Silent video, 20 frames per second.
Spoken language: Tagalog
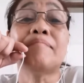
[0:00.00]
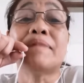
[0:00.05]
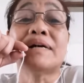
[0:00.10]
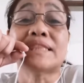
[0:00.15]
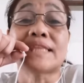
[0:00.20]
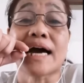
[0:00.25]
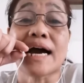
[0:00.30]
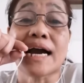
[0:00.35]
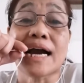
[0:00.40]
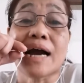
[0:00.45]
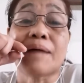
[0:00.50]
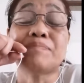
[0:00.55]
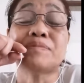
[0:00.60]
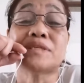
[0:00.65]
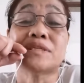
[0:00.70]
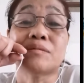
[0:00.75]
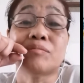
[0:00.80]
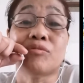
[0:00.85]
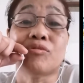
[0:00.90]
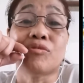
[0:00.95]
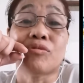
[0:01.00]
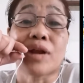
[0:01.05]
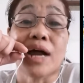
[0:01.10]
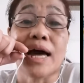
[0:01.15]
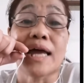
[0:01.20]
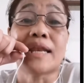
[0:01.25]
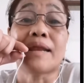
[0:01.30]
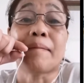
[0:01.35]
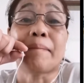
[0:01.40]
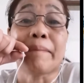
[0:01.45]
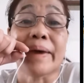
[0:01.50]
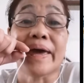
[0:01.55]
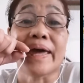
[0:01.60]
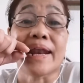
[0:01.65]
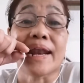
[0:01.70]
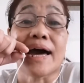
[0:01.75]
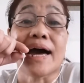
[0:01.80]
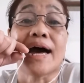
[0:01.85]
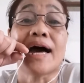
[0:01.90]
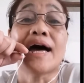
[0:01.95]
matanggap si Mura na
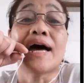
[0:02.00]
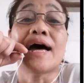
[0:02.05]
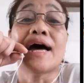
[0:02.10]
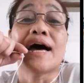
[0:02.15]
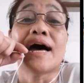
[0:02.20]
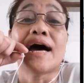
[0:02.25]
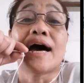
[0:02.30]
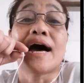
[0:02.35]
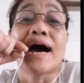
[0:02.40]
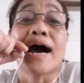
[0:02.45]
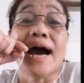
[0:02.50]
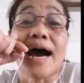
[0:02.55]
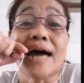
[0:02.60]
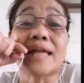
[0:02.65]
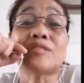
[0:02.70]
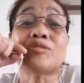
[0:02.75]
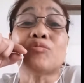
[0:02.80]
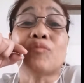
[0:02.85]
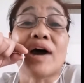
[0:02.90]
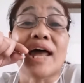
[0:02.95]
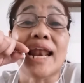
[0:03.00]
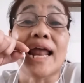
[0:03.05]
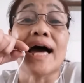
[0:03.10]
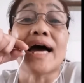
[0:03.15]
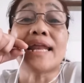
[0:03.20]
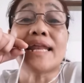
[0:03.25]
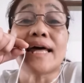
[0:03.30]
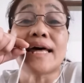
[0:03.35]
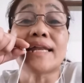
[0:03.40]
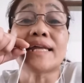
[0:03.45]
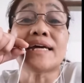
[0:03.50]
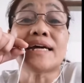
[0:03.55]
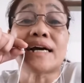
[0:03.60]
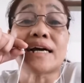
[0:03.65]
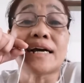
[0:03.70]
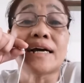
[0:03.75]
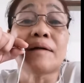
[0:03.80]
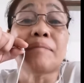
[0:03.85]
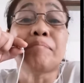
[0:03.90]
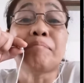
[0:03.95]
pera at wala na ring
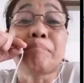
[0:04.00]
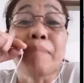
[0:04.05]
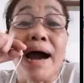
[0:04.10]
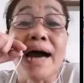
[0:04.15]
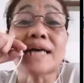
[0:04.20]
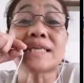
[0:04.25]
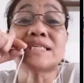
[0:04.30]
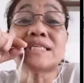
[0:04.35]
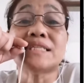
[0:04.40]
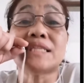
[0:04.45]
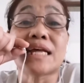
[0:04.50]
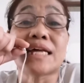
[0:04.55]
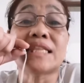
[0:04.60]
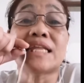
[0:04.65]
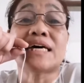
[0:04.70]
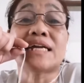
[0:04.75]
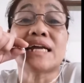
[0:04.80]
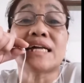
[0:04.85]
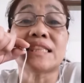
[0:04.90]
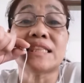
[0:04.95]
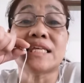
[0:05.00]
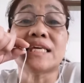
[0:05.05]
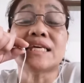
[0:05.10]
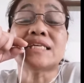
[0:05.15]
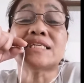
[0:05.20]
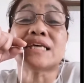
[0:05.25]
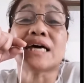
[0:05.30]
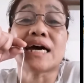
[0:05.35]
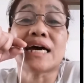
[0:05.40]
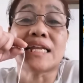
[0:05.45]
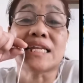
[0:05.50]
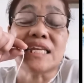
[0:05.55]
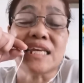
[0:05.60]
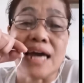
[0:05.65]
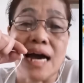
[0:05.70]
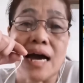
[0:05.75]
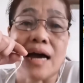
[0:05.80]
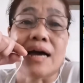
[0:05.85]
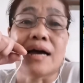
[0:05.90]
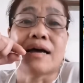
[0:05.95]
box na darating sa
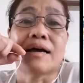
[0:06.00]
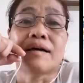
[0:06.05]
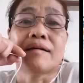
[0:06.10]
kanya.